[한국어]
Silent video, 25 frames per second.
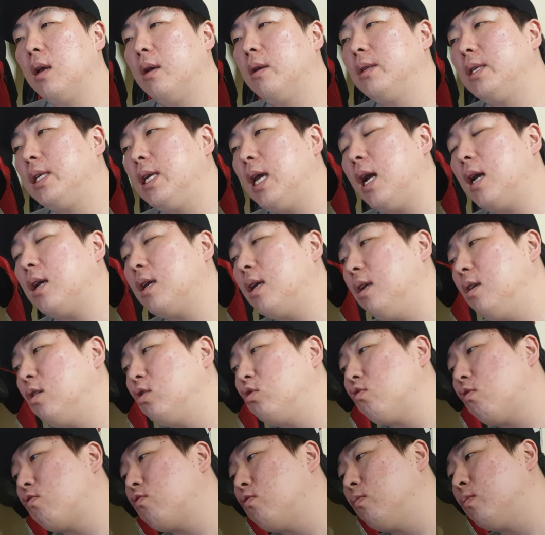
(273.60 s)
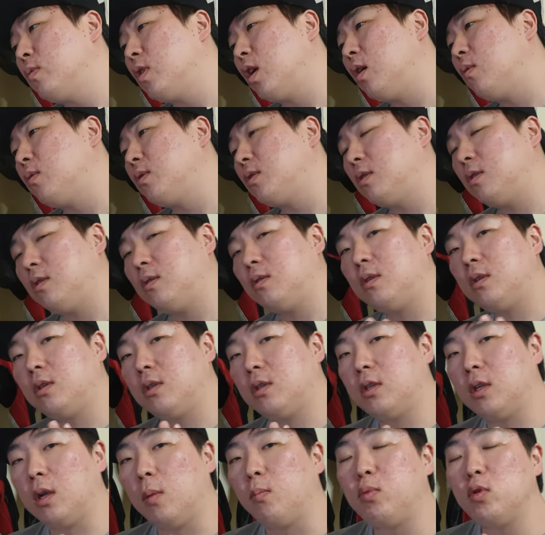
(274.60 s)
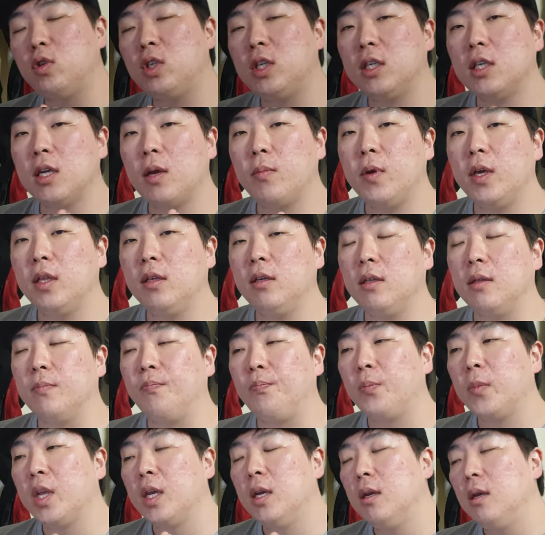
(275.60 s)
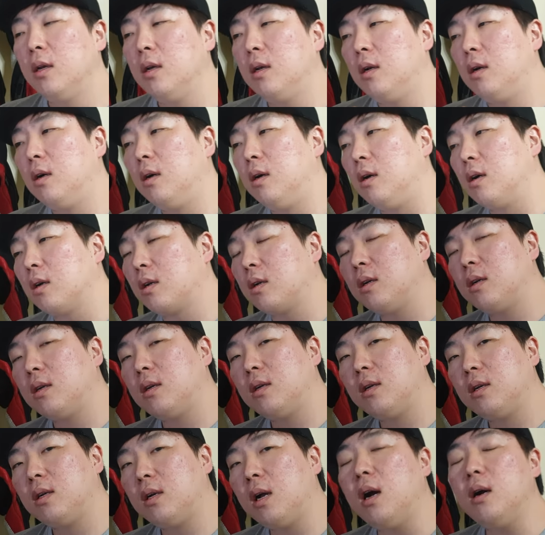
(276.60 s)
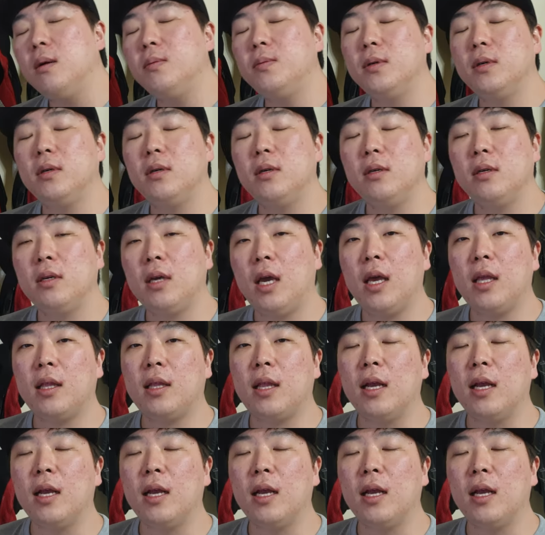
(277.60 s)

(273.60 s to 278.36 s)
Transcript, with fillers: 이야기를 조금 더 덧붙이자면은 어, 커브의